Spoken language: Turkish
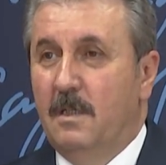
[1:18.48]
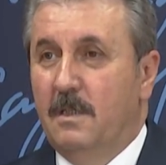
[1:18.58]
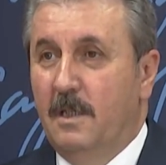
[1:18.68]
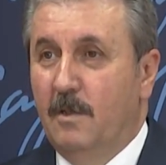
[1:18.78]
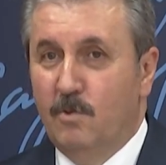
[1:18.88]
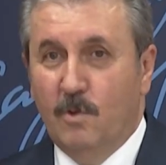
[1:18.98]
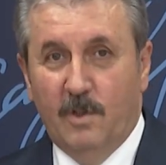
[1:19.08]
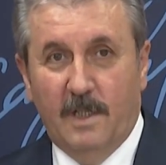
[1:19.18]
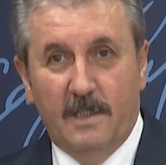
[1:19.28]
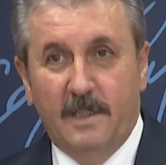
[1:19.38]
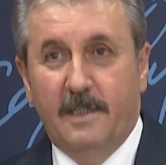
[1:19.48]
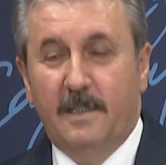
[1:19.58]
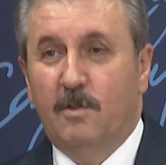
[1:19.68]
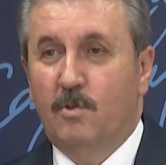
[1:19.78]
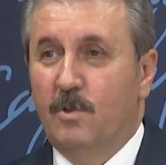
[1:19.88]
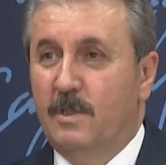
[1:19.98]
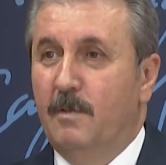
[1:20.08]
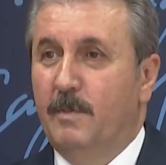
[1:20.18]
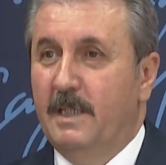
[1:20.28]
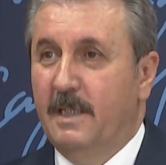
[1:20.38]
televizyonlarından ya da sosyal
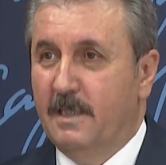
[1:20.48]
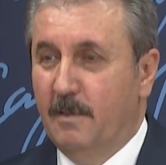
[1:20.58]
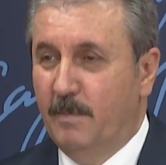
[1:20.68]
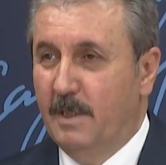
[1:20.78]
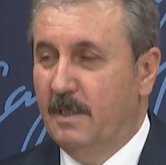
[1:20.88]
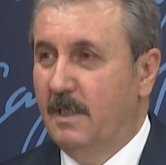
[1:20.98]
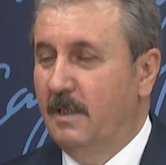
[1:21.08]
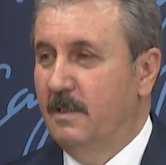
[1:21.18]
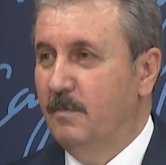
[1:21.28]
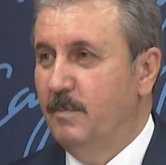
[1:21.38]
medya hesaplarından